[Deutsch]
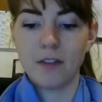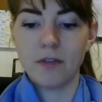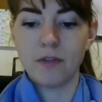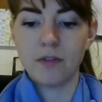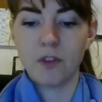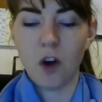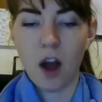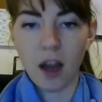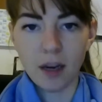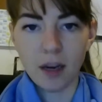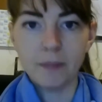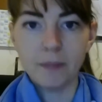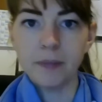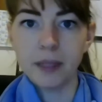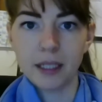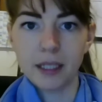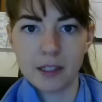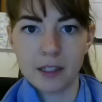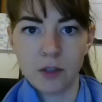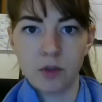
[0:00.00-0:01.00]
vor
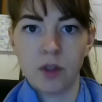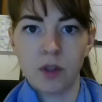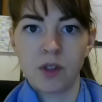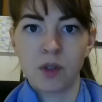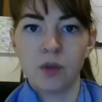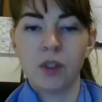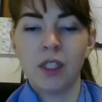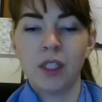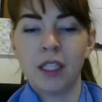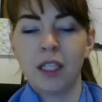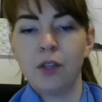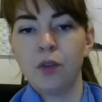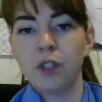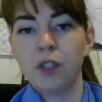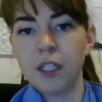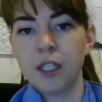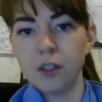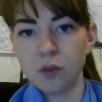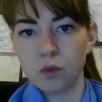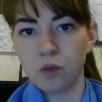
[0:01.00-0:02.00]
allem in Situationen, in denen du
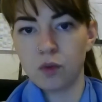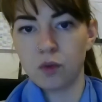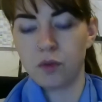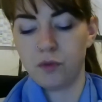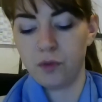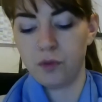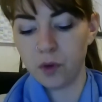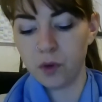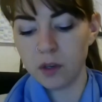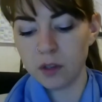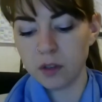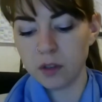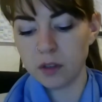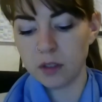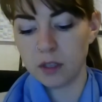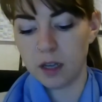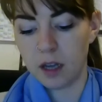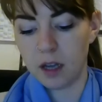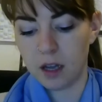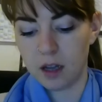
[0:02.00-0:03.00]
dich nicht so gut
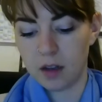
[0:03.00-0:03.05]
fühlst,